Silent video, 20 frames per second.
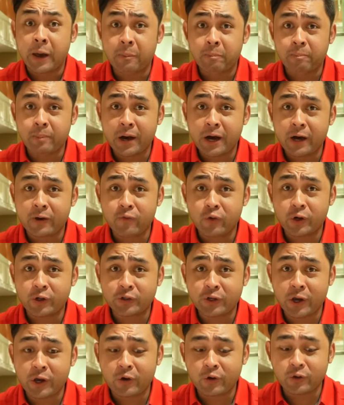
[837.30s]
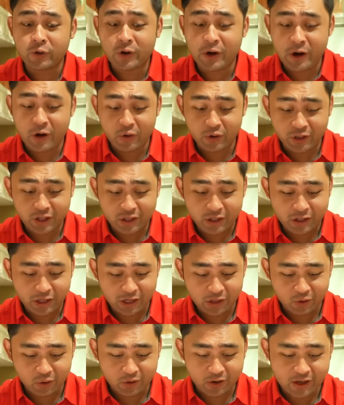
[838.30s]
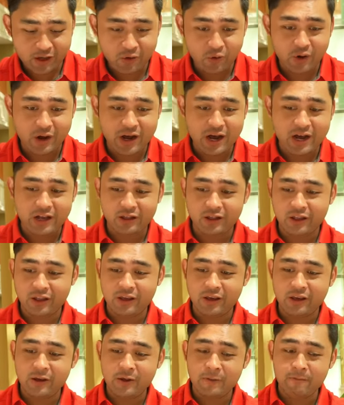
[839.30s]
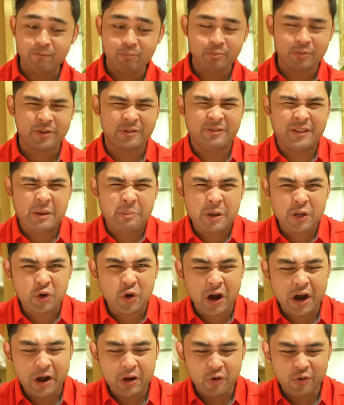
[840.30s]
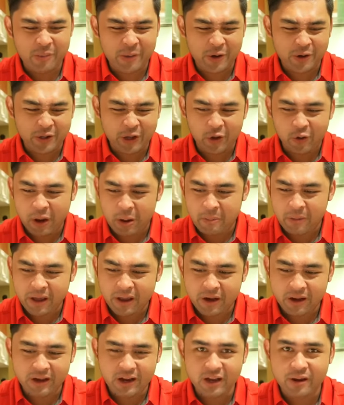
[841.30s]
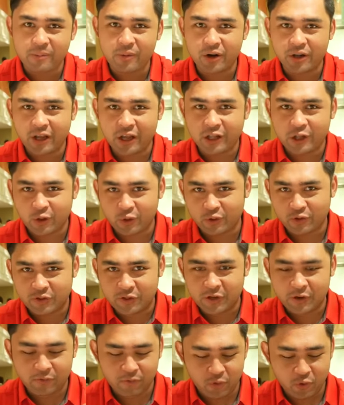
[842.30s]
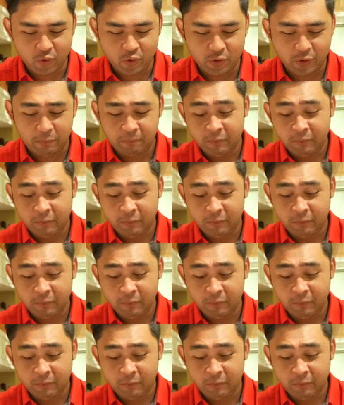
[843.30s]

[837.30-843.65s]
back for the second round. Nandito na yung ating medyo halo. Meron tayong American, meron tayong ditong seafood,